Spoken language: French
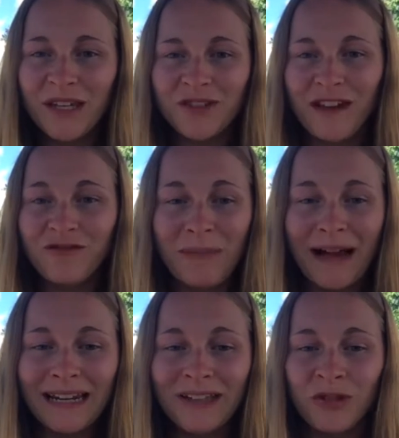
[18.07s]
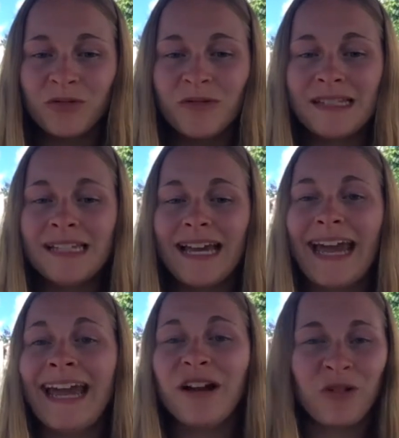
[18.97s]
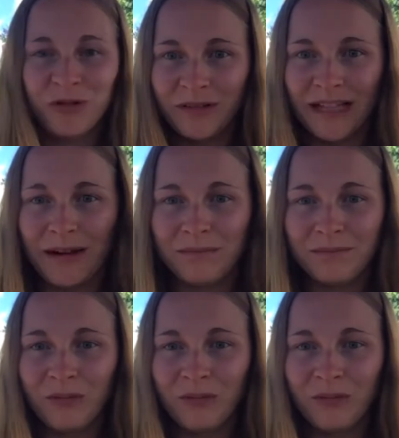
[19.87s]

je vais vous parler d'un outil incontournable